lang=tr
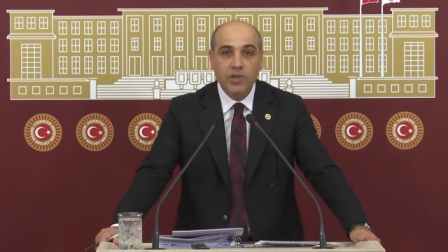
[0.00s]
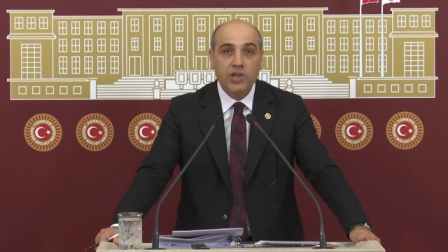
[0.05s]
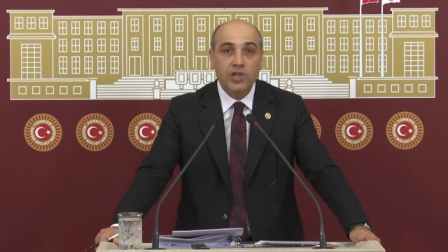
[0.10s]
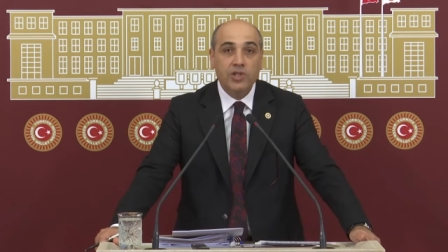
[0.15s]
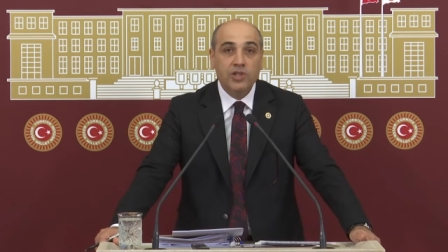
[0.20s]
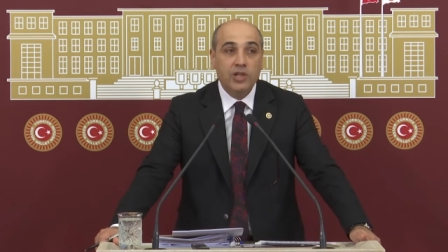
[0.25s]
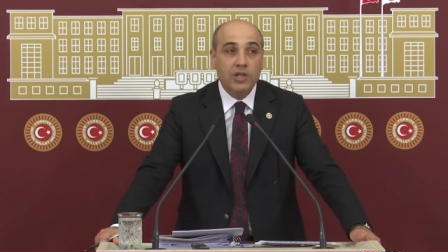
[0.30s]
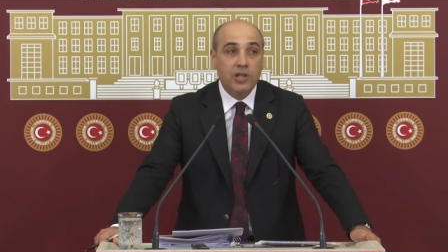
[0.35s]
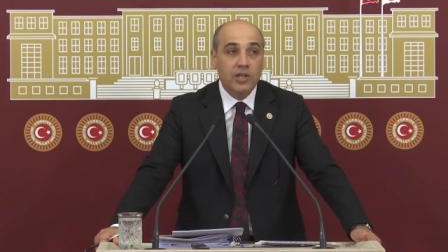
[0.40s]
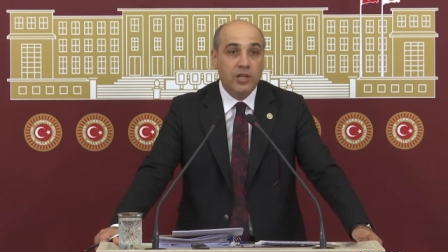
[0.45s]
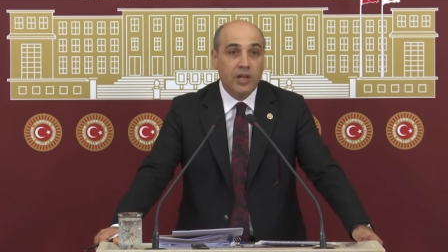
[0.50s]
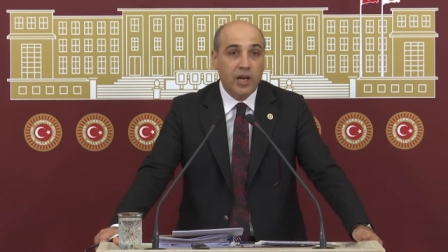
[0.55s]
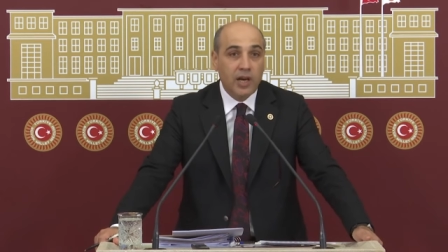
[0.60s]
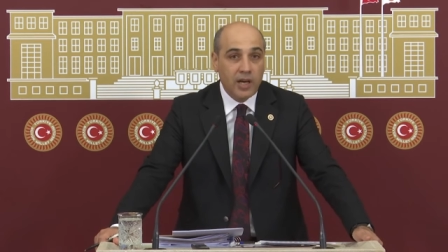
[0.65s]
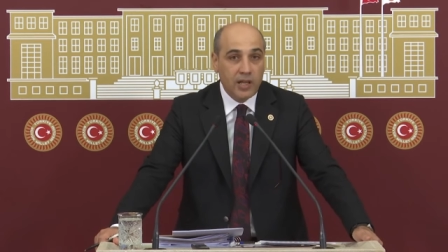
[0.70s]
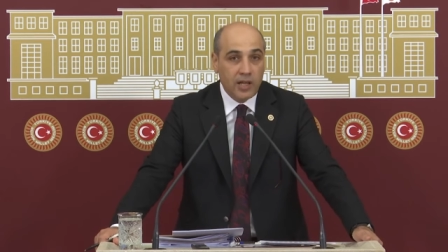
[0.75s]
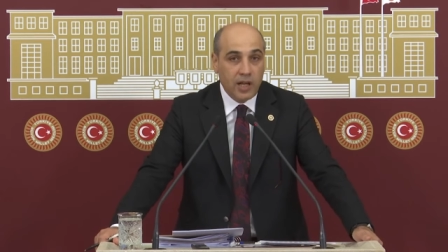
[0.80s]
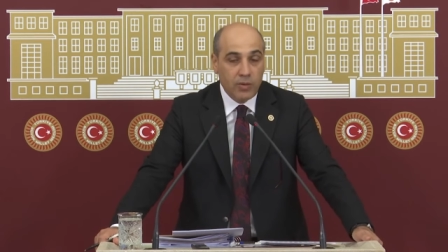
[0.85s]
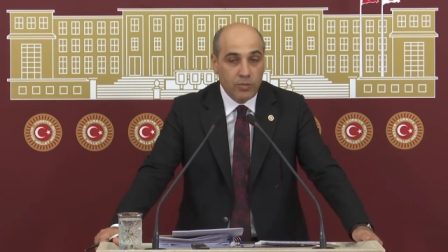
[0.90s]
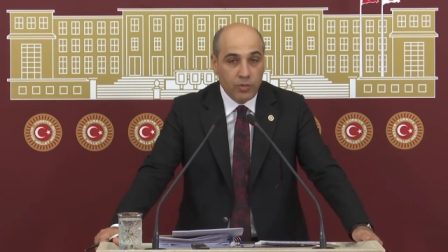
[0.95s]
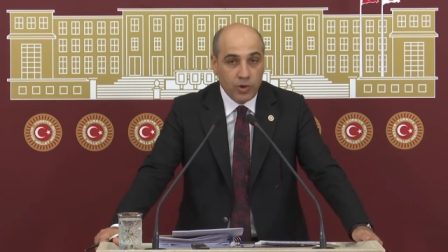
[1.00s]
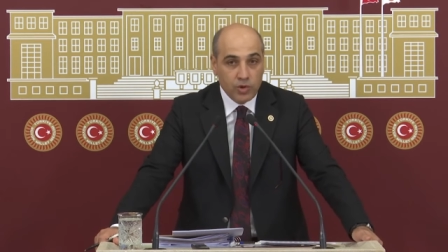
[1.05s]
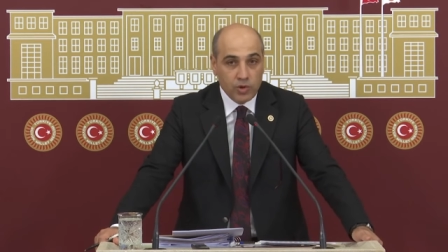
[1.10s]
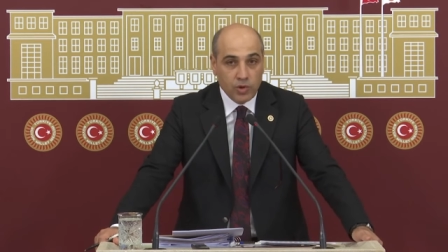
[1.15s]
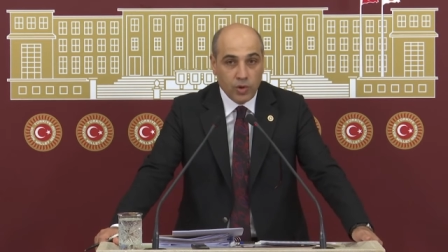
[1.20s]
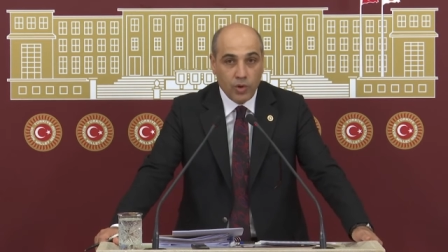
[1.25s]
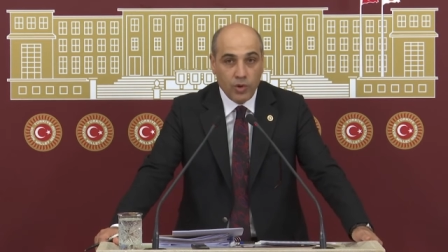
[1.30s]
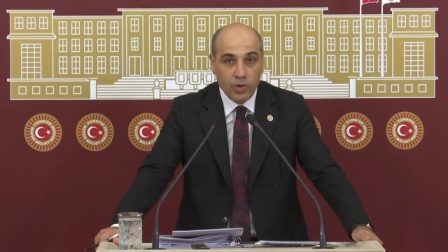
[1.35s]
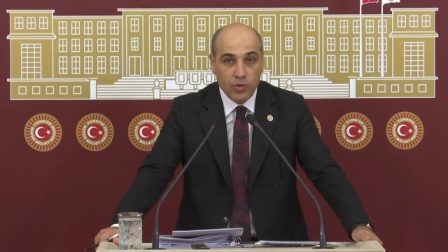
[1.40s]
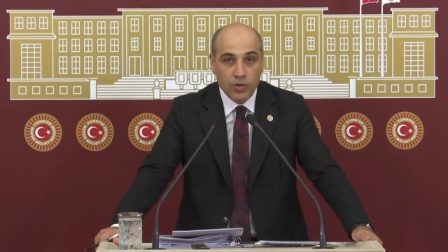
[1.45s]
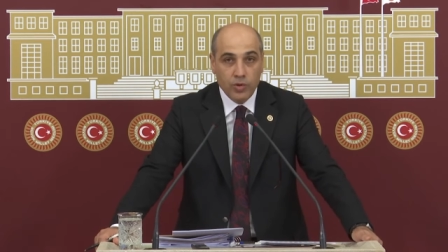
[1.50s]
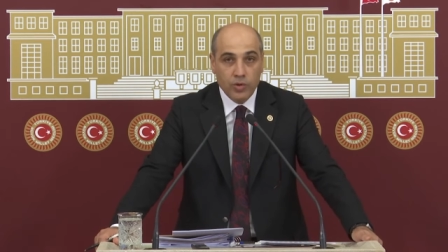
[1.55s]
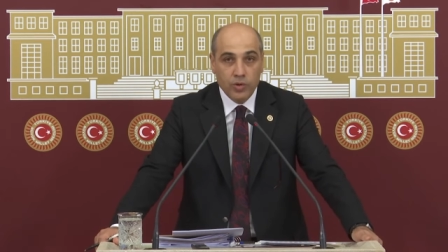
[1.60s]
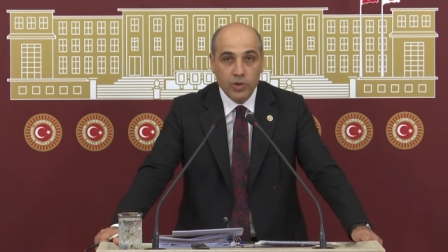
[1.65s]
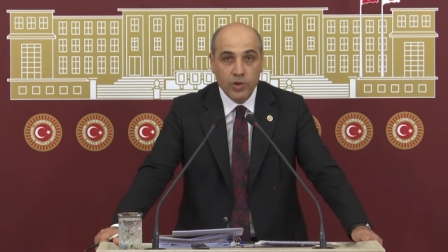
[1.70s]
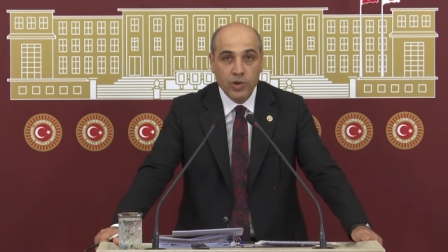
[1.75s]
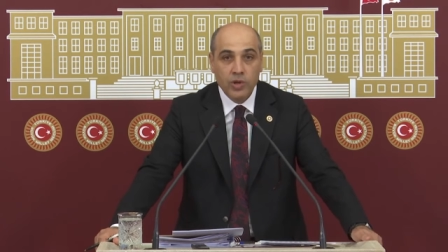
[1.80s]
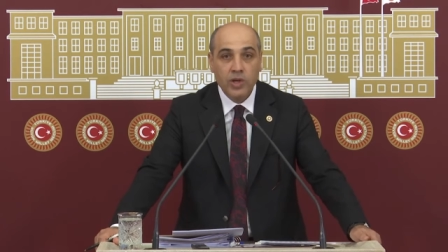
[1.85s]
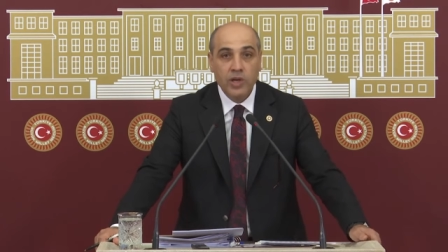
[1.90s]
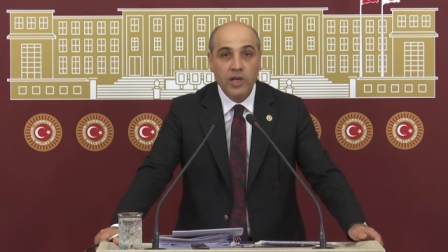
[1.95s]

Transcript: içinin ne kadar boş olduğunu